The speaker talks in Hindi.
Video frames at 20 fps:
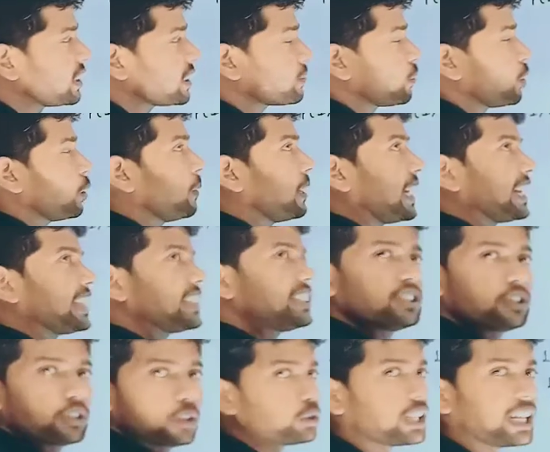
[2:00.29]
दसमलव बढ़ा के
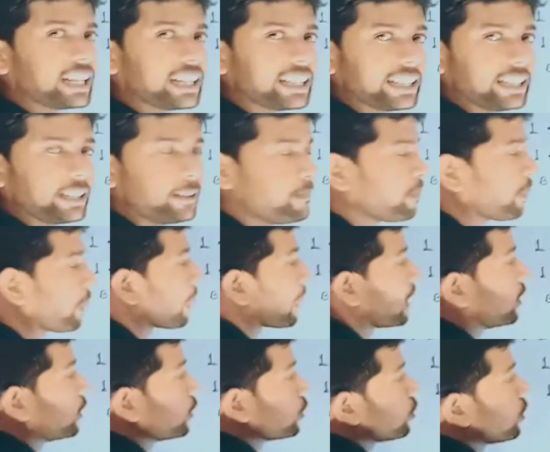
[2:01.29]
जीरो उतारेंगे
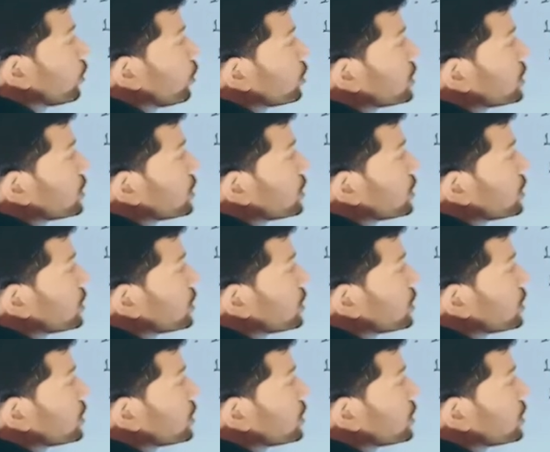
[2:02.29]
तो